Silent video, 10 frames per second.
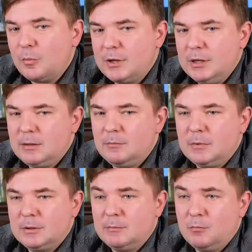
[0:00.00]
при этом
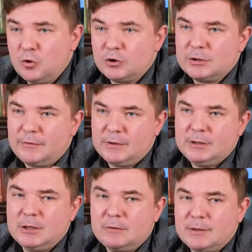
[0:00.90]
можно
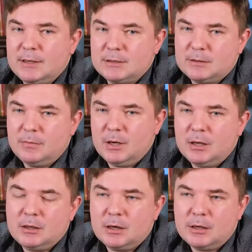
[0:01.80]
зафиксировать рассматривать для
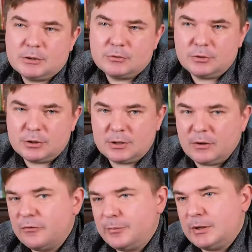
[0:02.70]
себя на горизонте
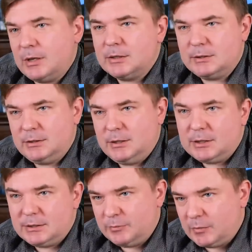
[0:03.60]
там, в
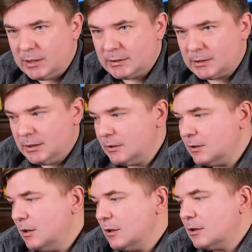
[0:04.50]
15-17 лет
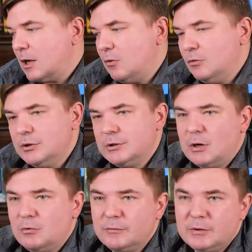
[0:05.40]
доходность
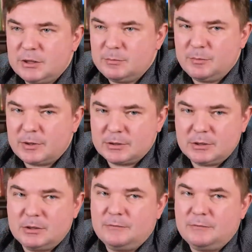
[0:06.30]
на уровне 7%.